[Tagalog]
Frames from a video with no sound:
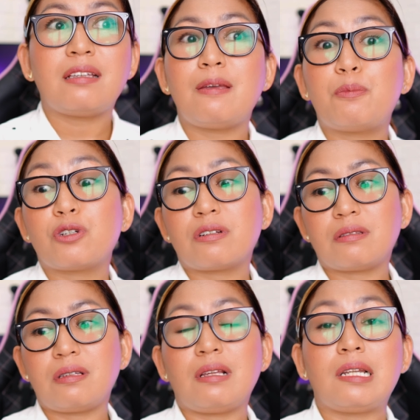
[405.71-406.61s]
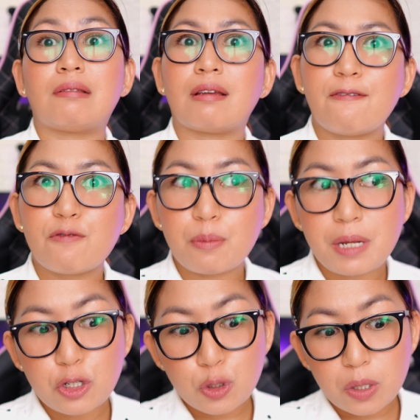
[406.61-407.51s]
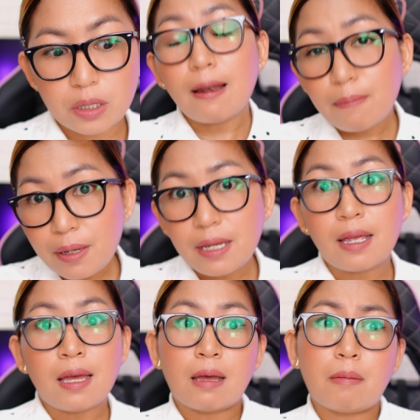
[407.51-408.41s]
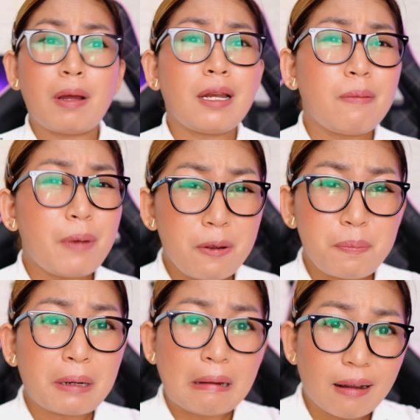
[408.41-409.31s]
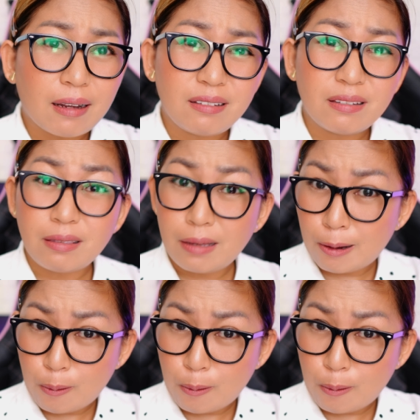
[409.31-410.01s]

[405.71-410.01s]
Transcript: Hindi po siya nagdi-delete ng information. Tell me, mali ba yung pagkakaintindi